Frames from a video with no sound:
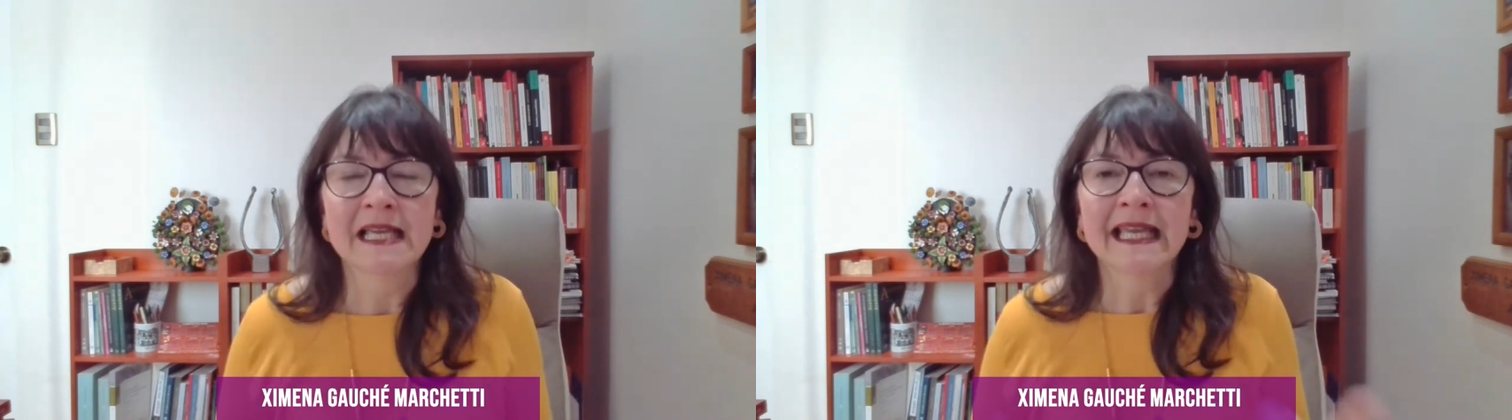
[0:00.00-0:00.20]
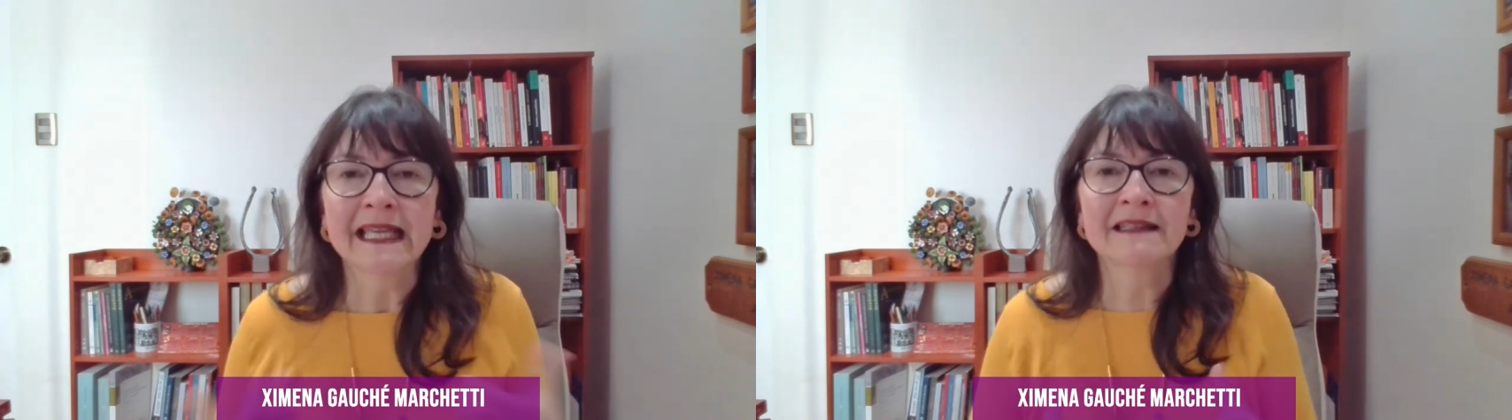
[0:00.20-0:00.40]

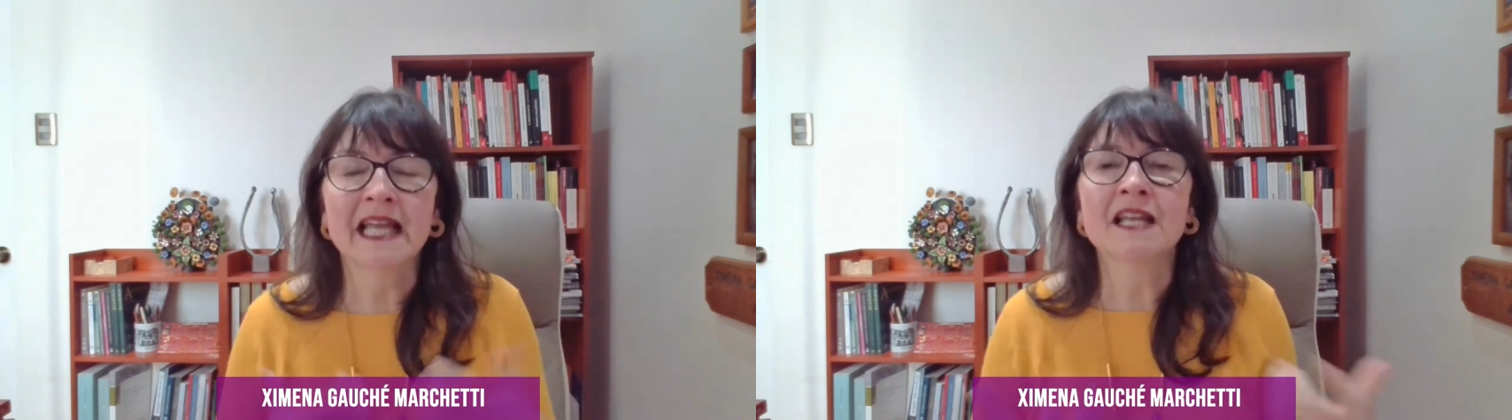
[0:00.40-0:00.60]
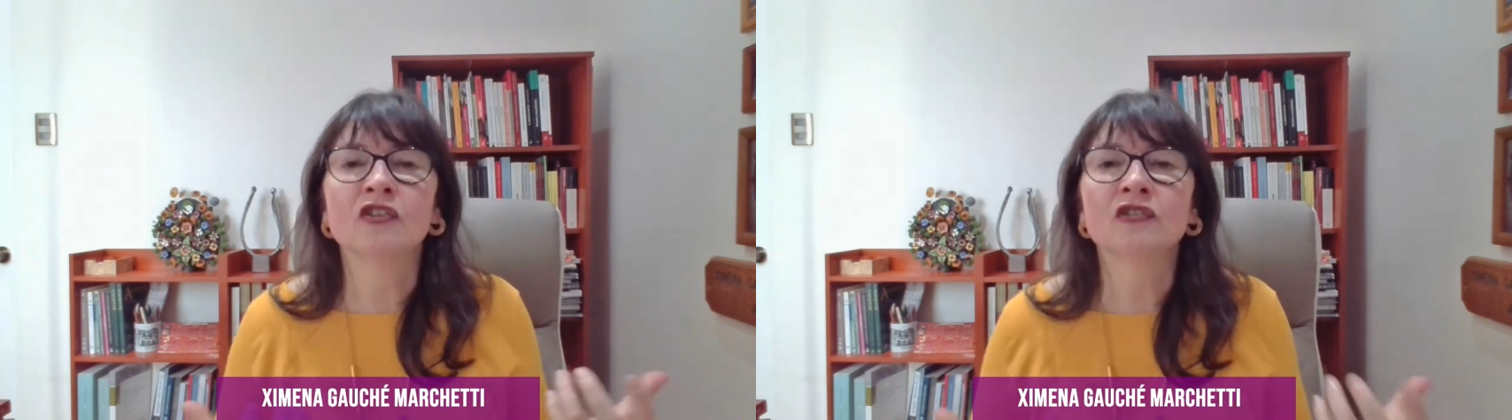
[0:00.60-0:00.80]

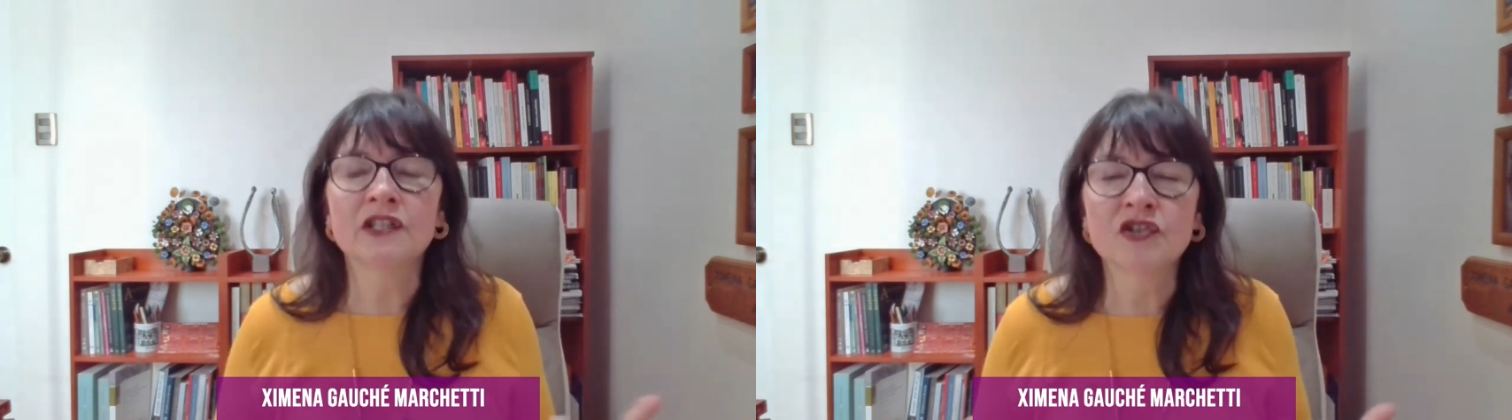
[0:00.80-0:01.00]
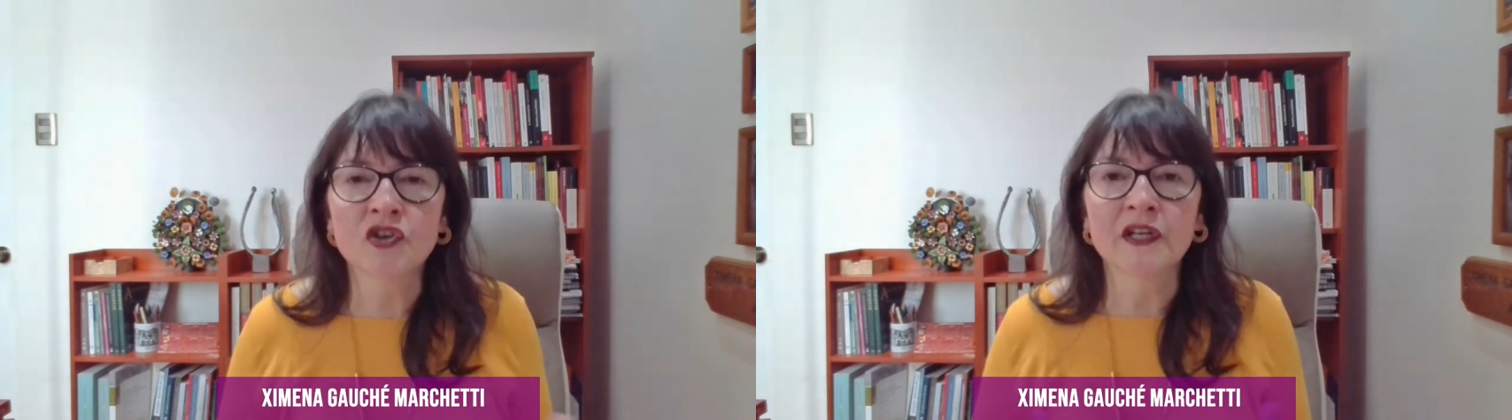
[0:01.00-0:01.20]
están en
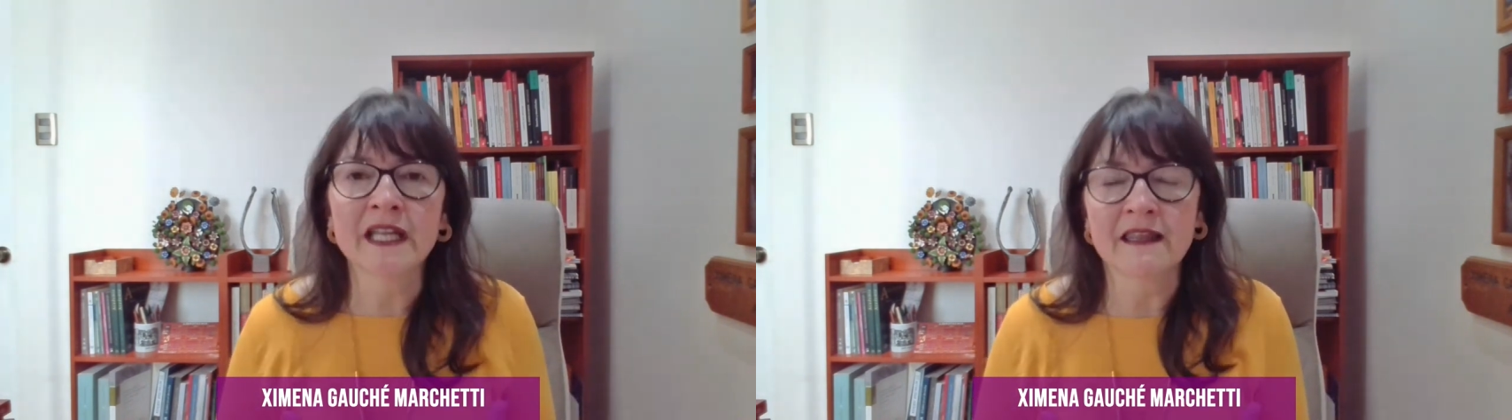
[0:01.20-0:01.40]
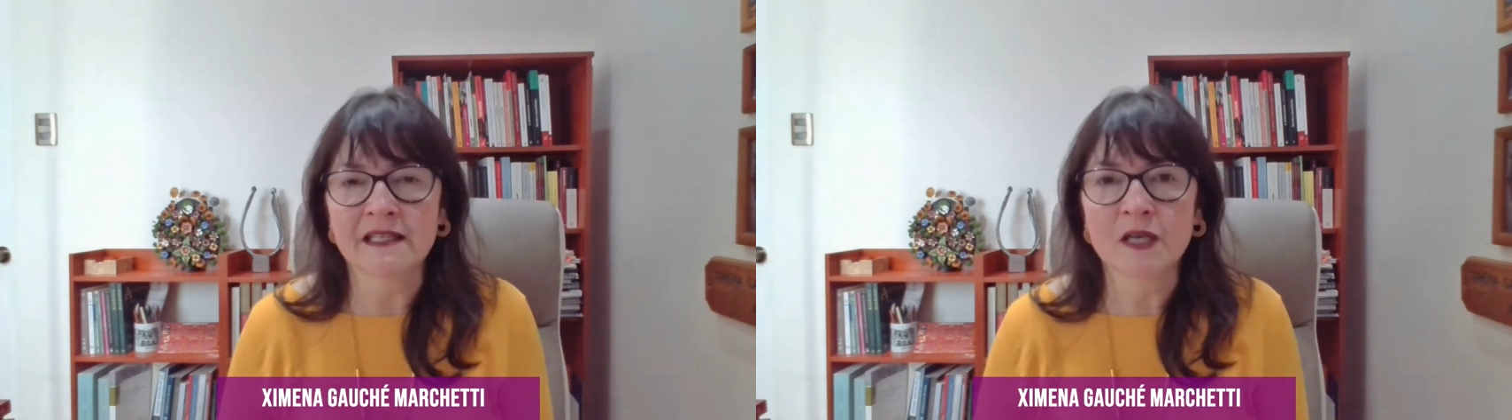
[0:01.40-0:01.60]
condiciones
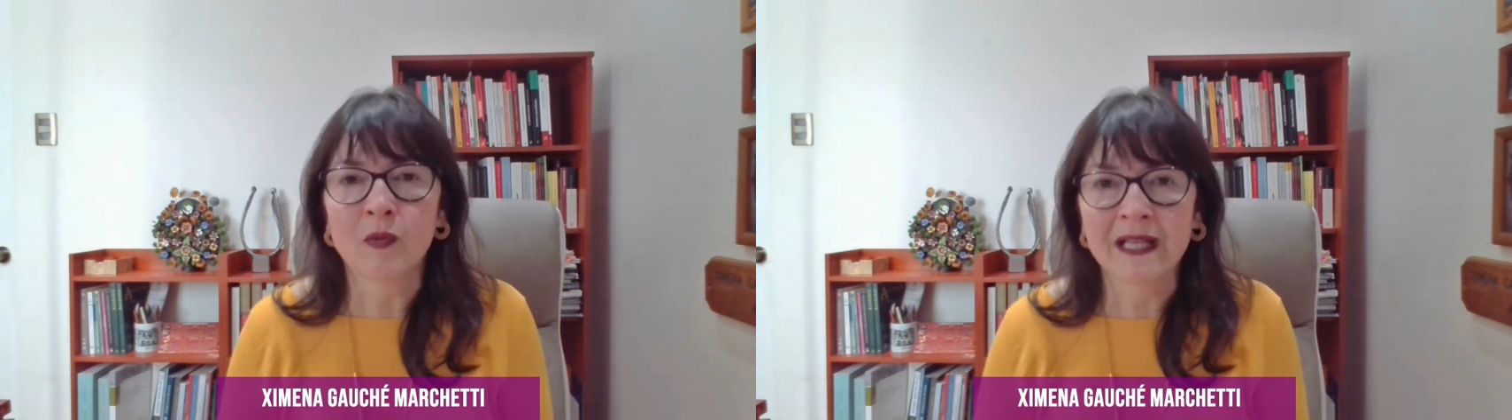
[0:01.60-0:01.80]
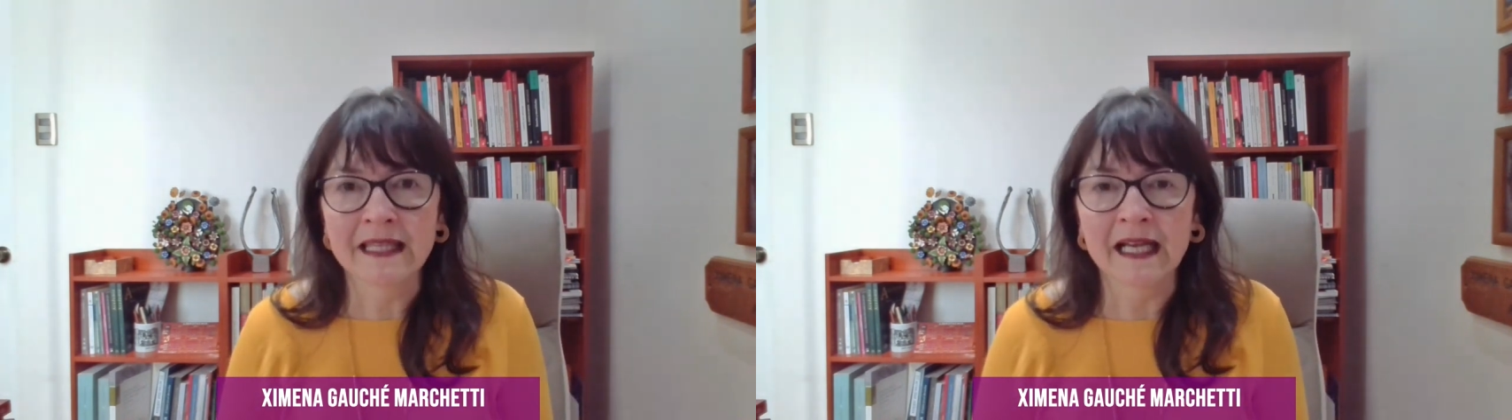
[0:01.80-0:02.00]
de
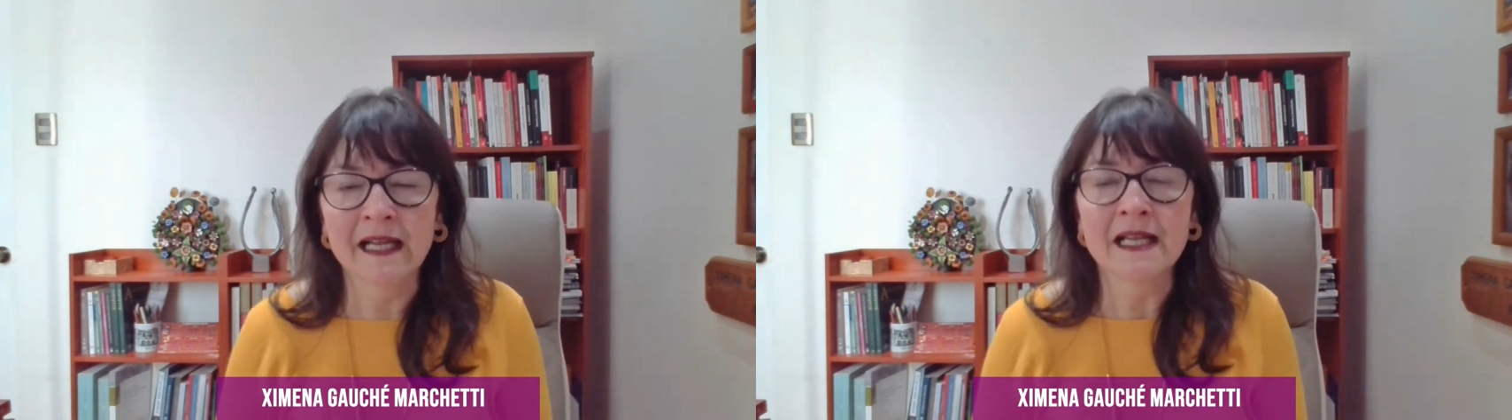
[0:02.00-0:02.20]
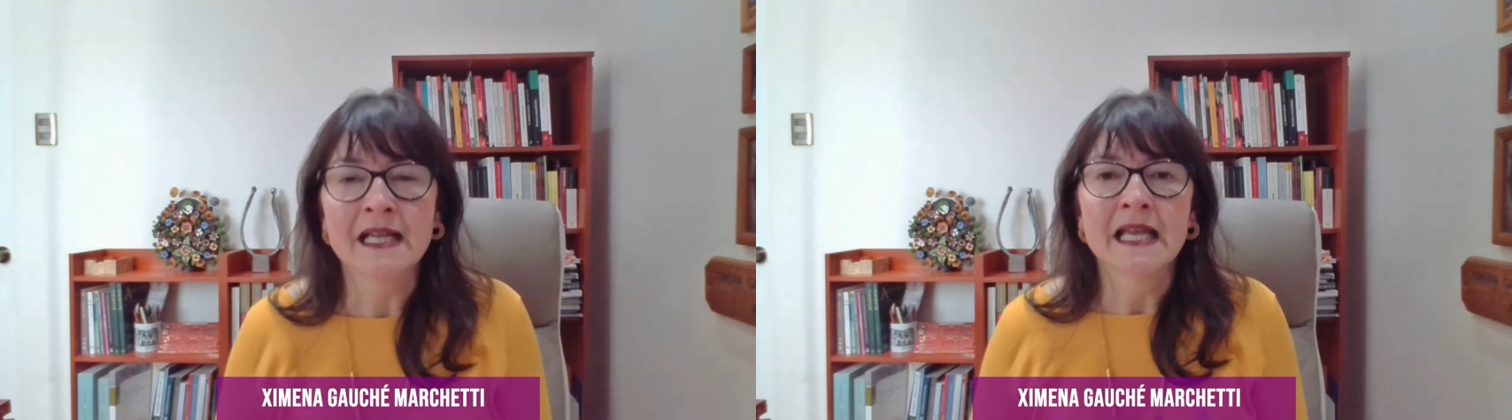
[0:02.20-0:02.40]

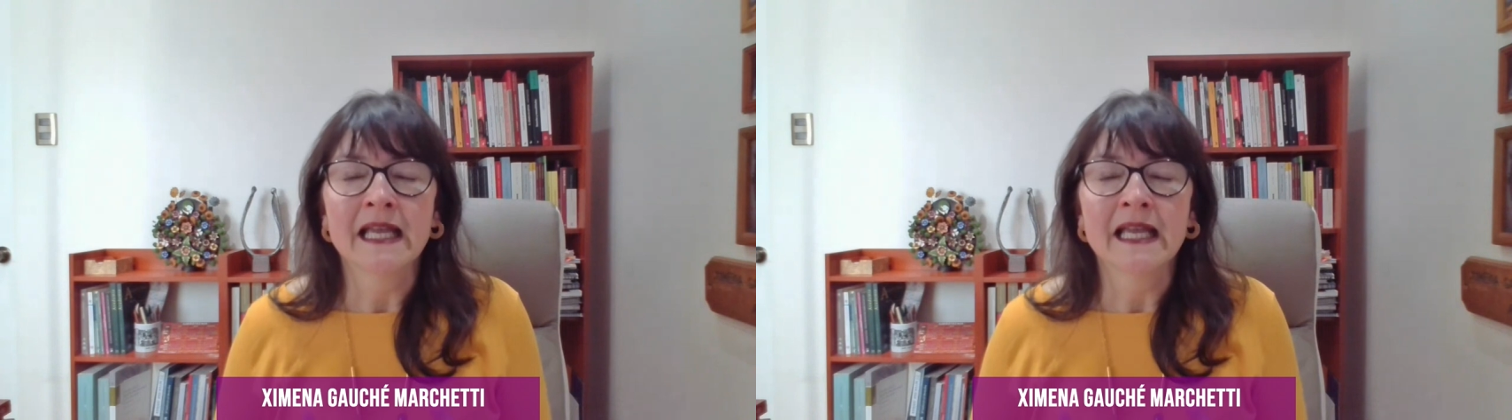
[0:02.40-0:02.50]
desigualdad.